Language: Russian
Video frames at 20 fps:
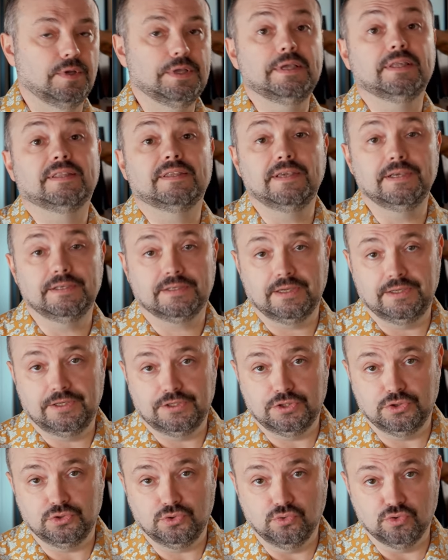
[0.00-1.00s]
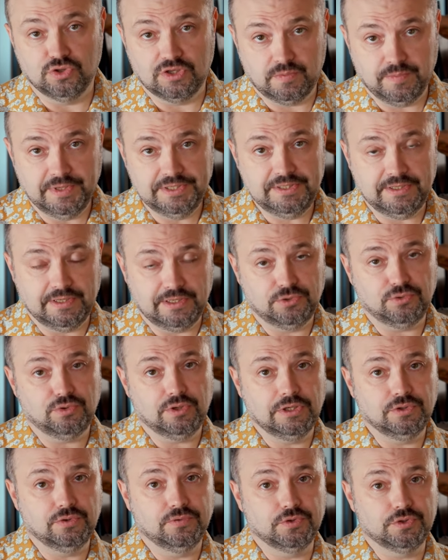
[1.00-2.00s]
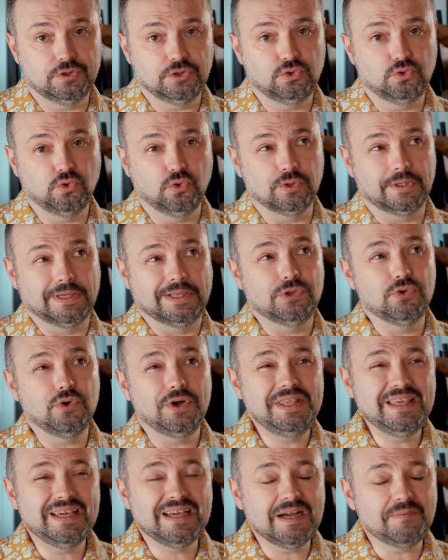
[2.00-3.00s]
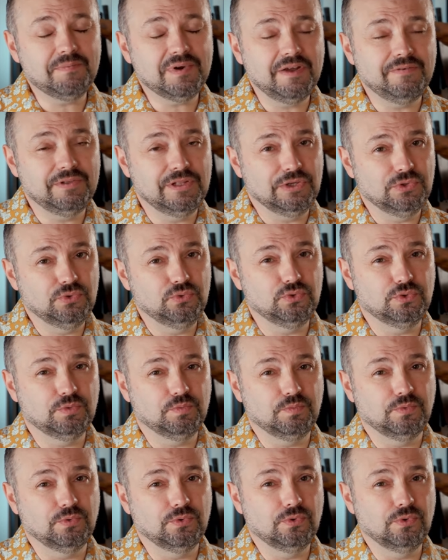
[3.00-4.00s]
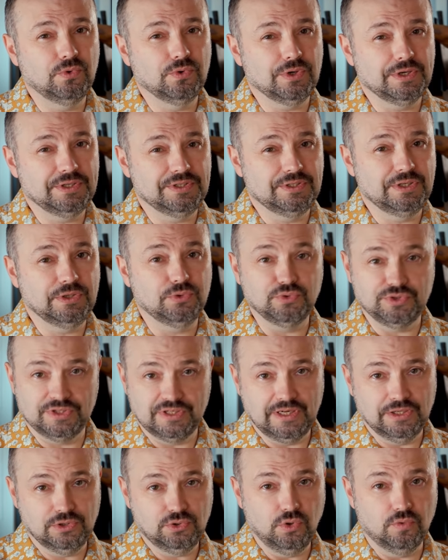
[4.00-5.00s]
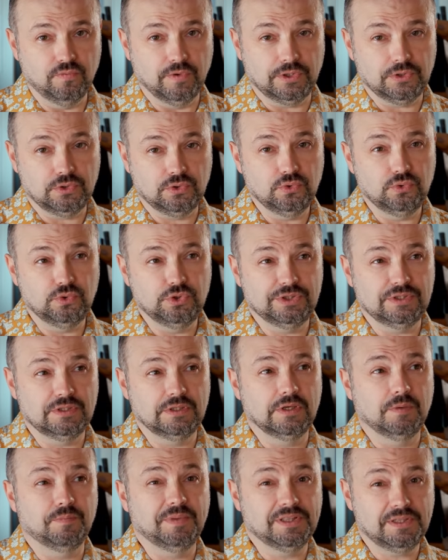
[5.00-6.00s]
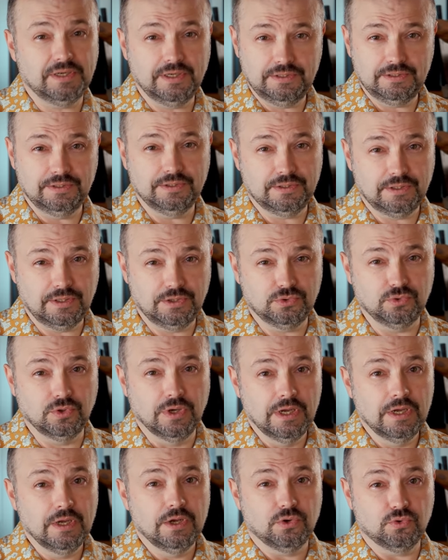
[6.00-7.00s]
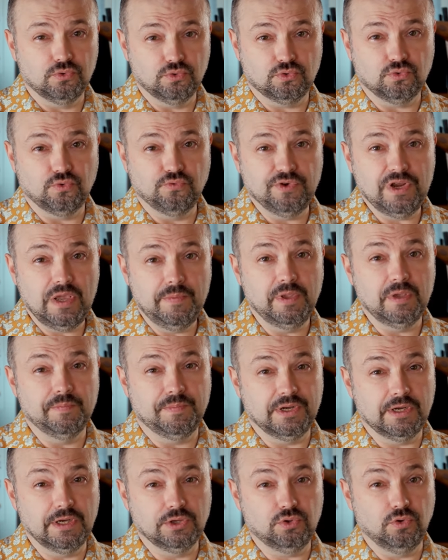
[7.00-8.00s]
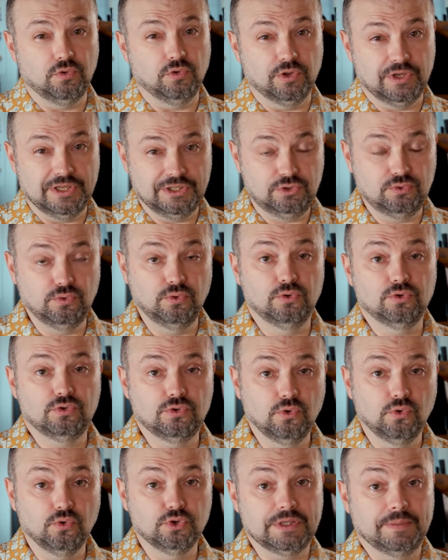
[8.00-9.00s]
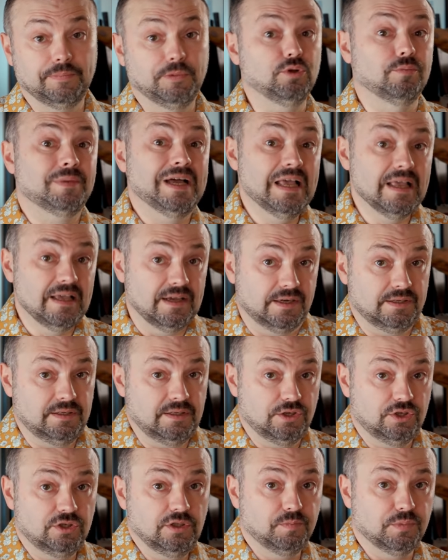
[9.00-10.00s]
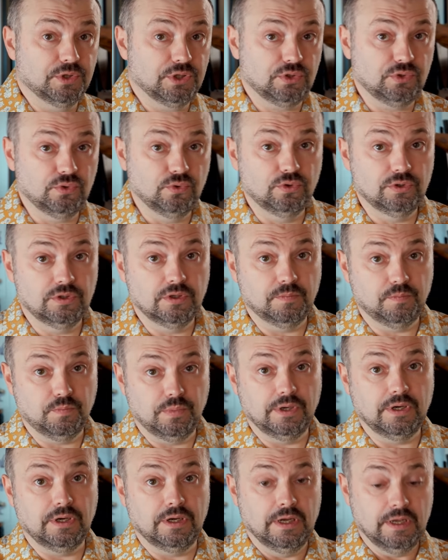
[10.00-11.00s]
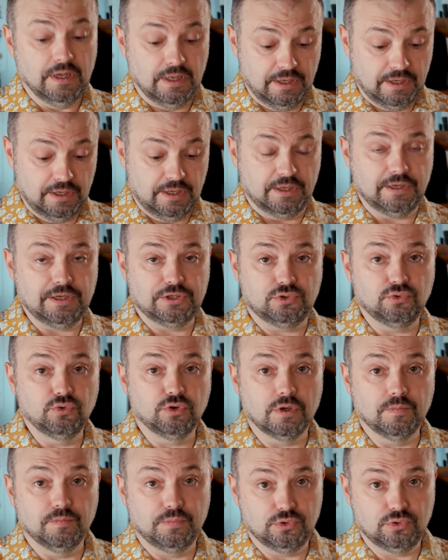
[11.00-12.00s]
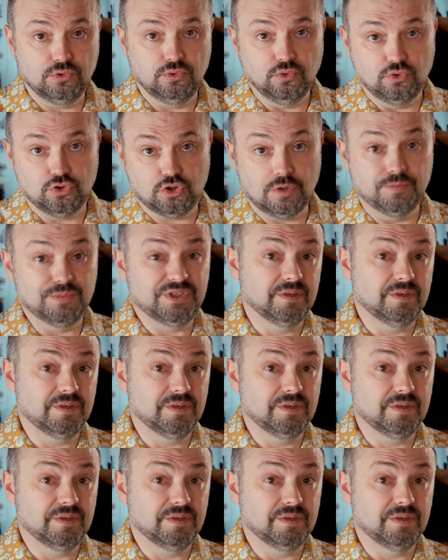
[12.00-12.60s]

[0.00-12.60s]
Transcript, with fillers: А нет, есть, конечно, соусы к пасте, которые готовятся долго, но они, как правило, идут по разделу заготовок. То есть э, потратил сразу кучку времени, приготовил кастрюлю соуса, потом разложил порционно по э, кастрюлькам, по судочкам,